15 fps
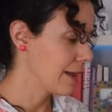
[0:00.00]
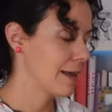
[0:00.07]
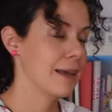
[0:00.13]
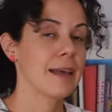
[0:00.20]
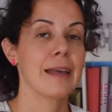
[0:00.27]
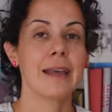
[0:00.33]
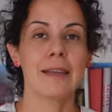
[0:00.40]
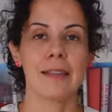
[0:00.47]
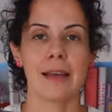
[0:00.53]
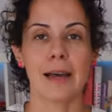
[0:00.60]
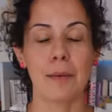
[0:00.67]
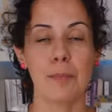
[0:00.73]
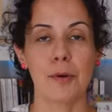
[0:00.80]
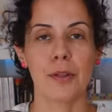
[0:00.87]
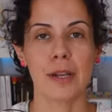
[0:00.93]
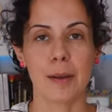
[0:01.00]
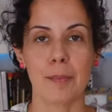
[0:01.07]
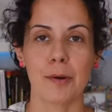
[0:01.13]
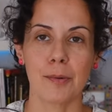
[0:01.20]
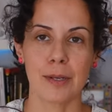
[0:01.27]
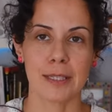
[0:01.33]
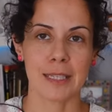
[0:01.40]
es que es ideal poder
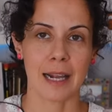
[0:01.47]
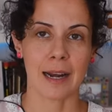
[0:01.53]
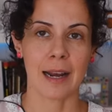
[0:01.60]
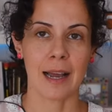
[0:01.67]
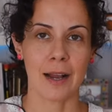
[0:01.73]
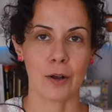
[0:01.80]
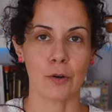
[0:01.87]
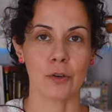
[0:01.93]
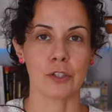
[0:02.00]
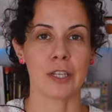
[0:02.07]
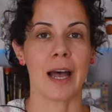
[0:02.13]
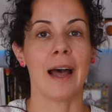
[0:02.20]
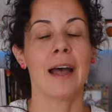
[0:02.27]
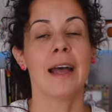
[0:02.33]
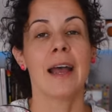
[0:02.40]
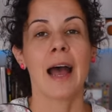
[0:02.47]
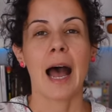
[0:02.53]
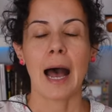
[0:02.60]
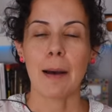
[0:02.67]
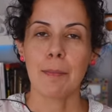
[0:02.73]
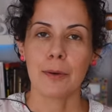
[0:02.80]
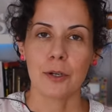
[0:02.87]
aprovechar las cosas.
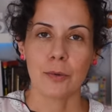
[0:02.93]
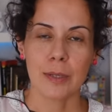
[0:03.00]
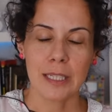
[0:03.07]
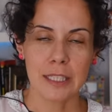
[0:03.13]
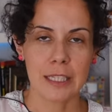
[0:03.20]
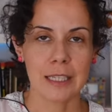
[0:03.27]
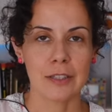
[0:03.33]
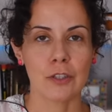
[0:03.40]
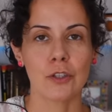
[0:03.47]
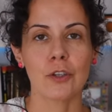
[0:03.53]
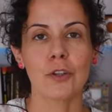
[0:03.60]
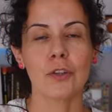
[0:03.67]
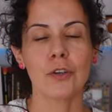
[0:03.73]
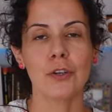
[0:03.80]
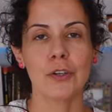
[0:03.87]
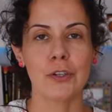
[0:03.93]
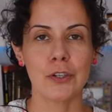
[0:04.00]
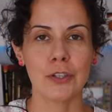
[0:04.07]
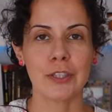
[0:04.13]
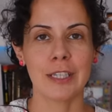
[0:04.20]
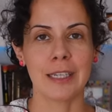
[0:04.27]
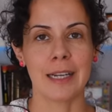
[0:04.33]
Aprovechen todo,
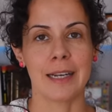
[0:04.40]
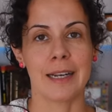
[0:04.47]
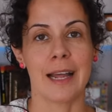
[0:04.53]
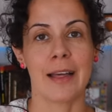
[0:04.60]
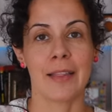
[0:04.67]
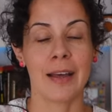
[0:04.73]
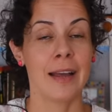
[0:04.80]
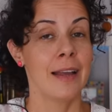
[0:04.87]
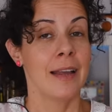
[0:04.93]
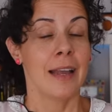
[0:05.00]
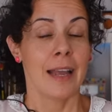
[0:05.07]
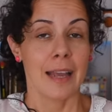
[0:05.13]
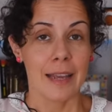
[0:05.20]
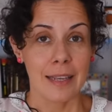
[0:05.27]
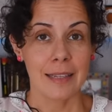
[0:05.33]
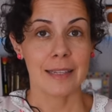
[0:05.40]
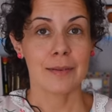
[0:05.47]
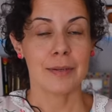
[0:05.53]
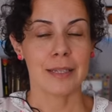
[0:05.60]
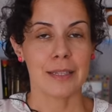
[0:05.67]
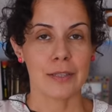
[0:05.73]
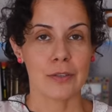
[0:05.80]
no tiren nada.
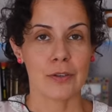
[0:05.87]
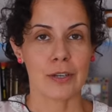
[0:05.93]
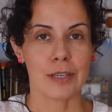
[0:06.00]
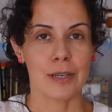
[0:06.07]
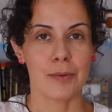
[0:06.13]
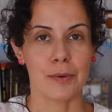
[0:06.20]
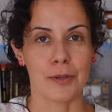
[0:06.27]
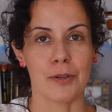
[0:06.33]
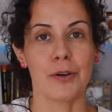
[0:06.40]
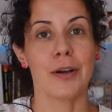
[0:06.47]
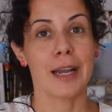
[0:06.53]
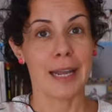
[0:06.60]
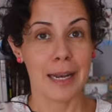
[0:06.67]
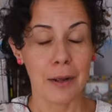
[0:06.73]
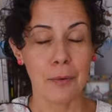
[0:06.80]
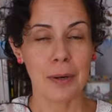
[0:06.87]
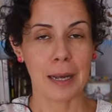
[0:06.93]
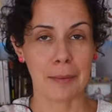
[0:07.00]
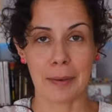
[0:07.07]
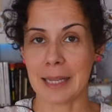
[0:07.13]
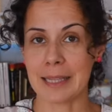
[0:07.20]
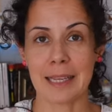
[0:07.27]
Este vestido que llevo yo era
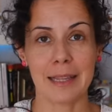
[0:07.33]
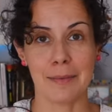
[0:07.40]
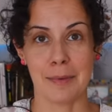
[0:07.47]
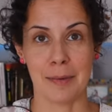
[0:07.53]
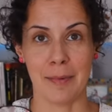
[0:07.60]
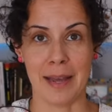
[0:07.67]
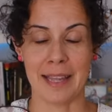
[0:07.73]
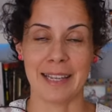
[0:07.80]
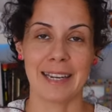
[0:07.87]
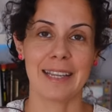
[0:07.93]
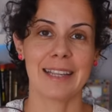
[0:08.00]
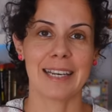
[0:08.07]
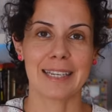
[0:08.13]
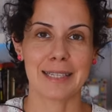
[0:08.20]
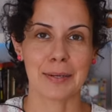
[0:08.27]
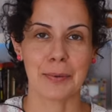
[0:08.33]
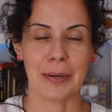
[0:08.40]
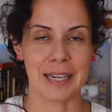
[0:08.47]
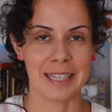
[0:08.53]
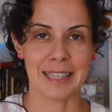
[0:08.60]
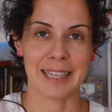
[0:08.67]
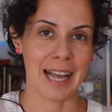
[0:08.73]
una bata de mi madre de hace
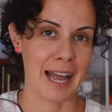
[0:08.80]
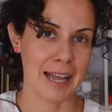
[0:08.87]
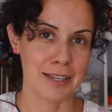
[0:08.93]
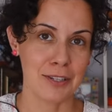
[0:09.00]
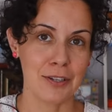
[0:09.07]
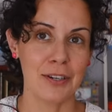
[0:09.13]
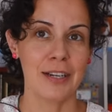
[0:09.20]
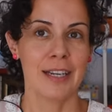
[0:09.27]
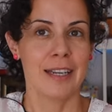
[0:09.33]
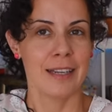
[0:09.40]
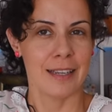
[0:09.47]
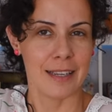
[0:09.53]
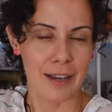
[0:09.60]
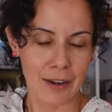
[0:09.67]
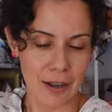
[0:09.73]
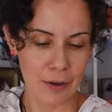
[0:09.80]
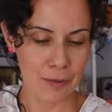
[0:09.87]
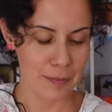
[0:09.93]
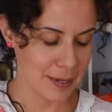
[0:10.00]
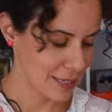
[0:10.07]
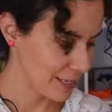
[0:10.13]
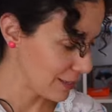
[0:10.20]
40 años y ahora es
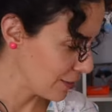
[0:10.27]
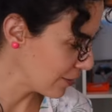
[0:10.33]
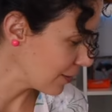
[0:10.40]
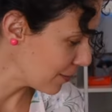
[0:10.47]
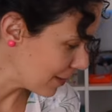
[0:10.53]
un vestido